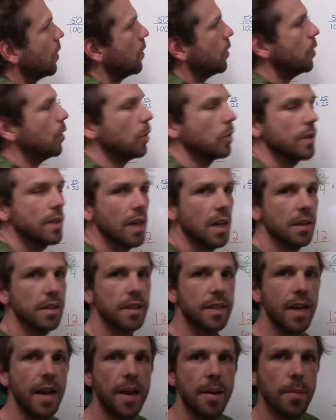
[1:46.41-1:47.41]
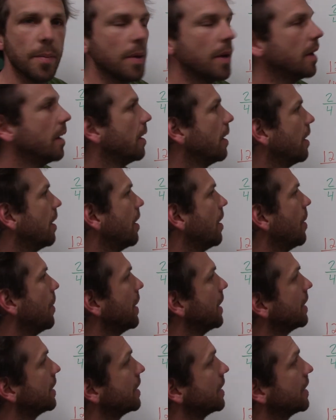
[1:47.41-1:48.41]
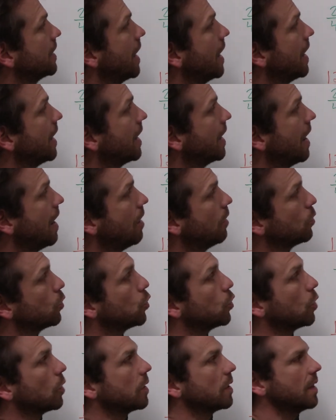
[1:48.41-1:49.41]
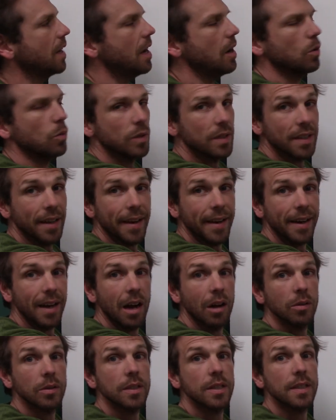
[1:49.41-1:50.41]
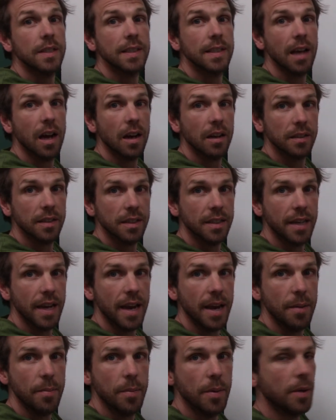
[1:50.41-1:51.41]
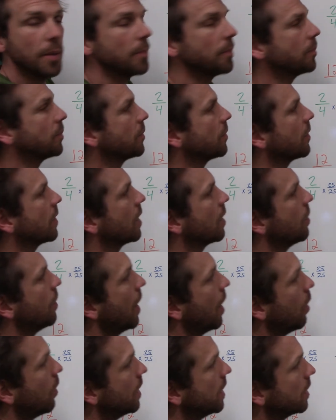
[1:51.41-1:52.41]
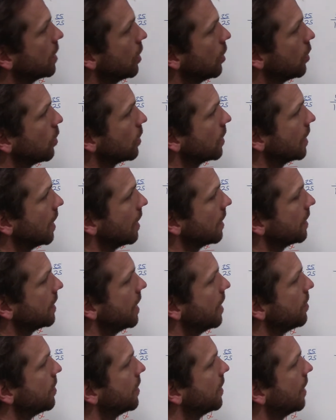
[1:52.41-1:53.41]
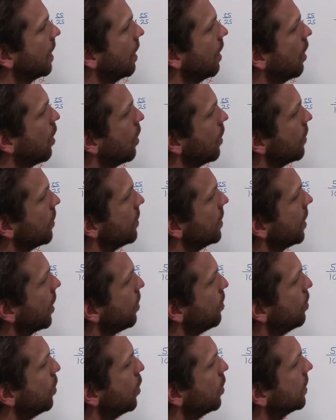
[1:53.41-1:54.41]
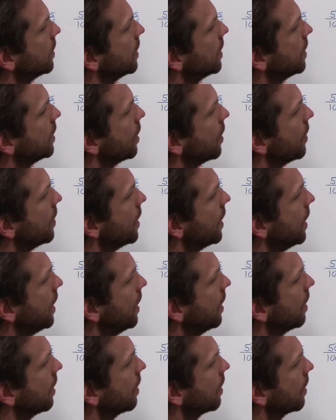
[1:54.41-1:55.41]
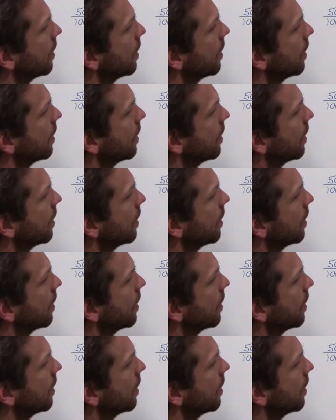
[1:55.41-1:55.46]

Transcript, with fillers: nos centièmes. 50 ben, sur 100 ou 50 centièmes, ben, on les a nos centièmes ici. Alors on va venir positionner